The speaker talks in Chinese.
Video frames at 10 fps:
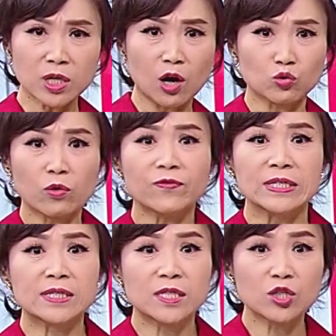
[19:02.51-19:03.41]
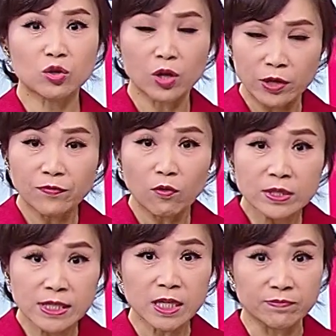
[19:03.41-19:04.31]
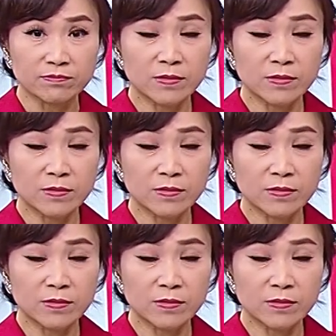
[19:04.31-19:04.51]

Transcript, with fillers: 好多粉丝收到一封信。